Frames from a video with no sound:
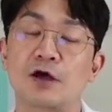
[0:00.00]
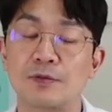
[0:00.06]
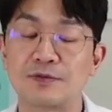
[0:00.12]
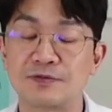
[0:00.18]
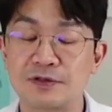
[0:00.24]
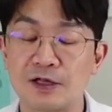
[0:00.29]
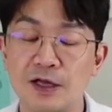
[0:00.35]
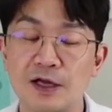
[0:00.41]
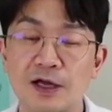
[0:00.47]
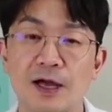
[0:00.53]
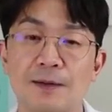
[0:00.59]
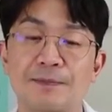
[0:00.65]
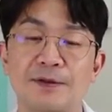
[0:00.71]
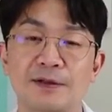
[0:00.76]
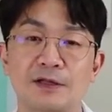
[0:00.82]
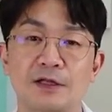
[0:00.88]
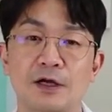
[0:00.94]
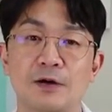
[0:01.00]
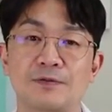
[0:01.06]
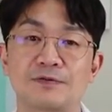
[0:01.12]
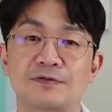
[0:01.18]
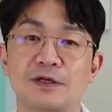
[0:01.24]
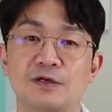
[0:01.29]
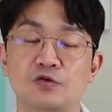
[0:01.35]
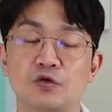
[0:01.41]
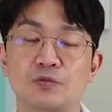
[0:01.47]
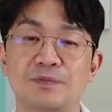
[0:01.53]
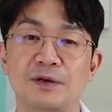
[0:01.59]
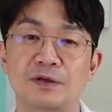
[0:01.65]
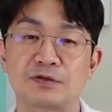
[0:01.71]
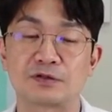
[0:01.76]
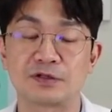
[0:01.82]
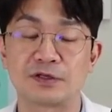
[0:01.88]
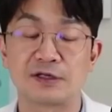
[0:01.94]
없애, 카펫도 없애,
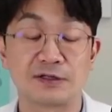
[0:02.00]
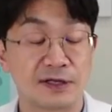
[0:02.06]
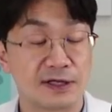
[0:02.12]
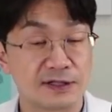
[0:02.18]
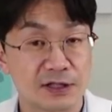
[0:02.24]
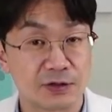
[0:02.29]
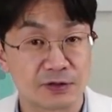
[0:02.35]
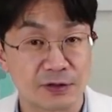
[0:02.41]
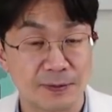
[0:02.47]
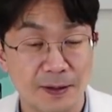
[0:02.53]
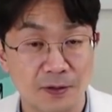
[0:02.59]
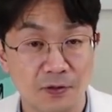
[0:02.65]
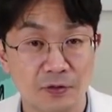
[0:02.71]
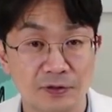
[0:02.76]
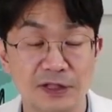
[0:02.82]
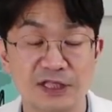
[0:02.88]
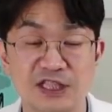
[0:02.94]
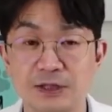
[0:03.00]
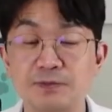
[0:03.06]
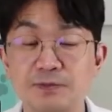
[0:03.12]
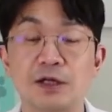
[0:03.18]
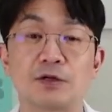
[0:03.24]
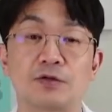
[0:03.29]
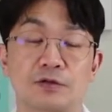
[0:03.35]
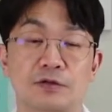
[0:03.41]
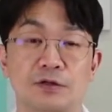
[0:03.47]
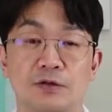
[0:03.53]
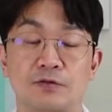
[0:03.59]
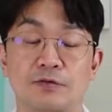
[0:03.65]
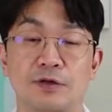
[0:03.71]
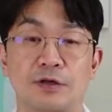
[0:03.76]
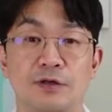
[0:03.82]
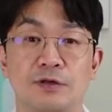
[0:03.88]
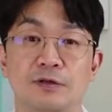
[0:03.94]
소파도 천에서 레자로 다 바꾸고 침대는 어떡할
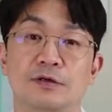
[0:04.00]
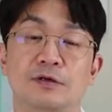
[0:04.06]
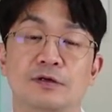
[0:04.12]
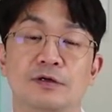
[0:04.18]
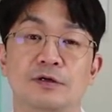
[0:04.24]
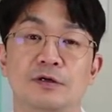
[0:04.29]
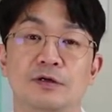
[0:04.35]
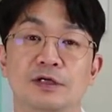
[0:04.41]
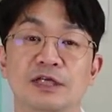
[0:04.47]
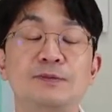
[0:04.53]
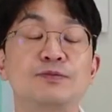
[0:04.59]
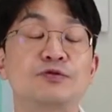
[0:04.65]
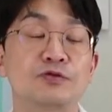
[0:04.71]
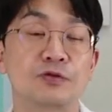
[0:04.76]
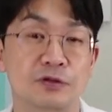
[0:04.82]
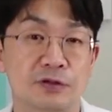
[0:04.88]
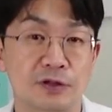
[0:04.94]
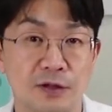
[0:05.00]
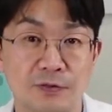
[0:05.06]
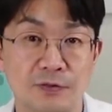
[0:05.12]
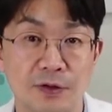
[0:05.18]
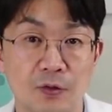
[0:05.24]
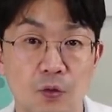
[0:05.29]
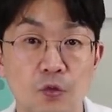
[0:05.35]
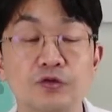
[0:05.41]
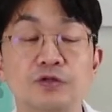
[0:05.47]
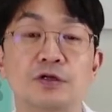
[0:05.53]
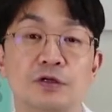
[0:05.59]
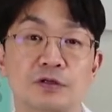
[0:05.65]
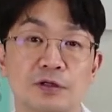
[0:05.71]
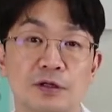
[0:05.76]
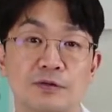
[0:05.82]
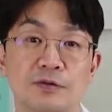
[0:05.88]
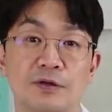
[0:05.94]
거예요? 이불은 어떻게 할 거예요? 옷은
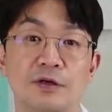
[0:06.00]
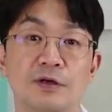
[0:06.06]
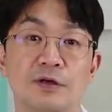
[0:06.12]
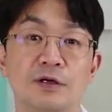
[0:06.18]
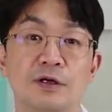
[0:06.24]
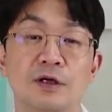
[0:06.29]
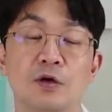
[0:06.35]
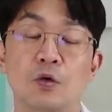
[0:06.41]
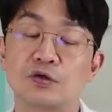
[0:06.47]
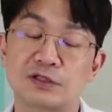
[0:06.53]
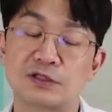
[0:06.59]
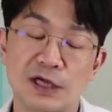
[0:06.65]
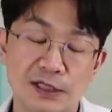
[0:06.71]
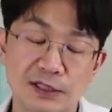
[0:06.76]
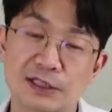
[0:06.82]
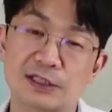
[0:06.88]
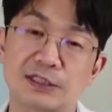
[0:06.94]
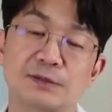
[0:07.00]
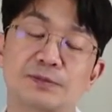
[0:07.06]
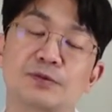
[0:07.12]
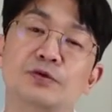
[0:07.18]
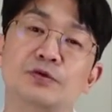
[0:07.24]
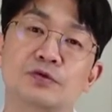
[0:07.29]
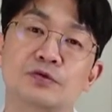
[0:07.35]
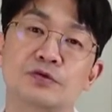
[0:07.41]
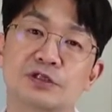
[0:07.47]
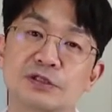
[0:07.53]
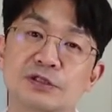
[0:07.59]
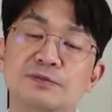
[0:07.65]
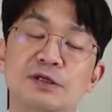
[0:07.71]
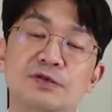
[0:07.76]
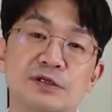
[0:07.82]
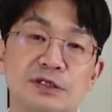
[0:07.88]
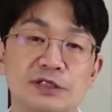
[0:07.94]
어떻게 할 거예요? 옷장에다 집어넣고
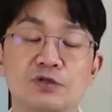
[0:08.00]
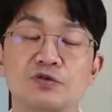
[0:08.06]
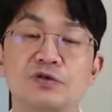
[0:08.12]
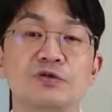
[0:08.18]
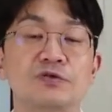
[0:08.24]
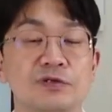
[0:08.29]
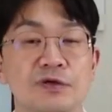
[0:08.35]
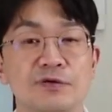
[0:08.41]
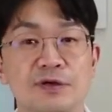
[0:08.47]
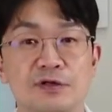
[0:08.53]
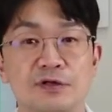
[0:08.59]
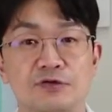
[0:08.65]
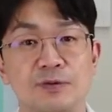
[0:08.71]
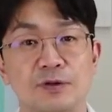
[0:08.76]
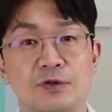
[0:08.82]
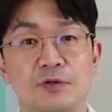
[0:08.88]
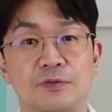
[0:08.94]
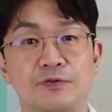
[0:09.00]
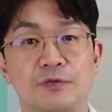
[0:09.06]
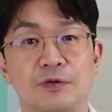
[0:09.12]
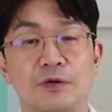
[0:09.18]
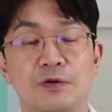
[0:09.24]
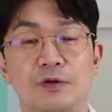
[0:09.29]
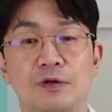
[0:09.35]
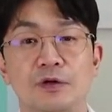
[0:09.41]
침대에다 치고 이러고 생활하는 수밖에 없어요.